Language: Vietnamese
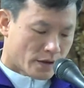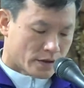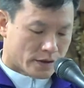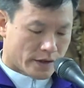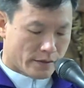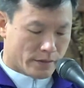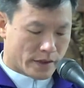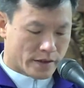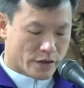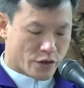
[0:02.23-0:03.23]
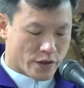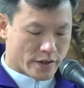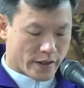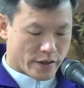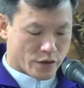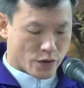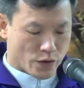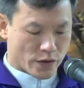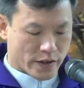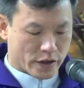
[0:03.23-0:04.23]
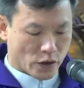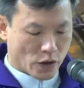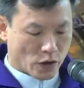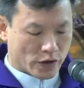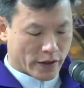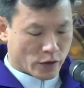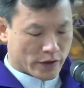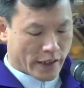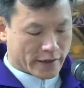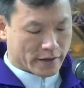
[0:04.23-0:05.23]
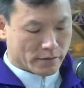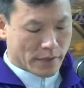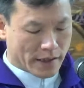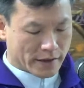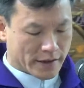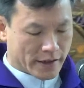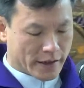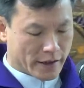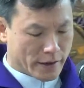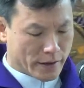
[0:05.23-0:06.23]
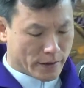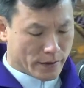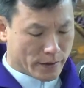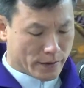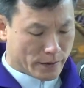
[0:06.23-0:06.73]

Tin mừng Chúa Giêsu Kitô theo Thánh Matthew.